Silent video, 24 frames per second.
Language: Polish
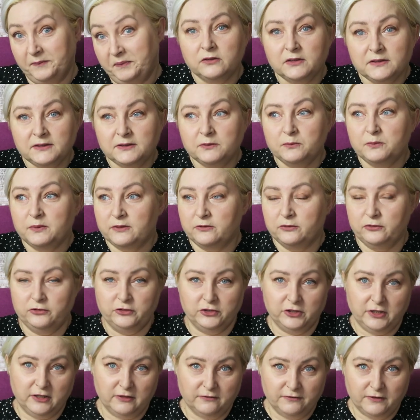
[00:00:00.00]
No jestem bardzo
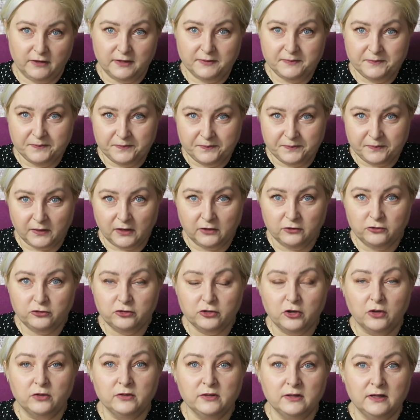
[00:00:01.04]
ciekawa,
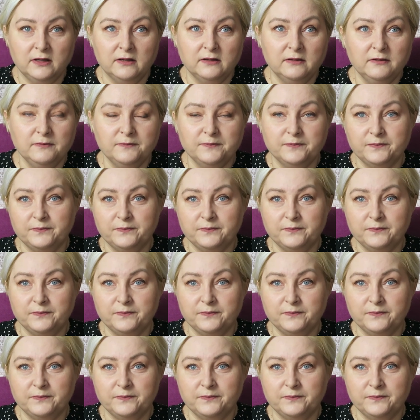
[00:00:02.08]
czy one